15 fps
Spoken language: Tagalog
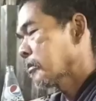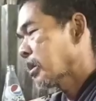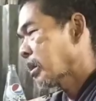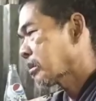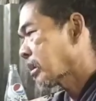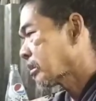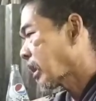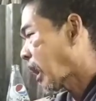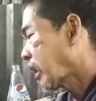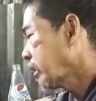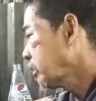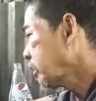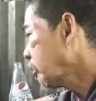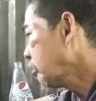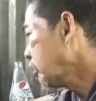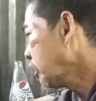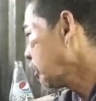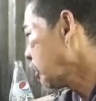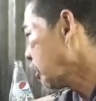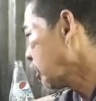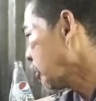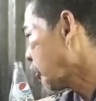Nasa dait yun,
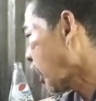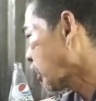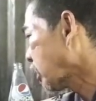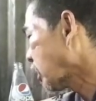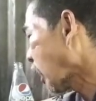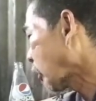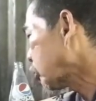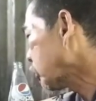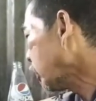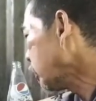i- iwanan ako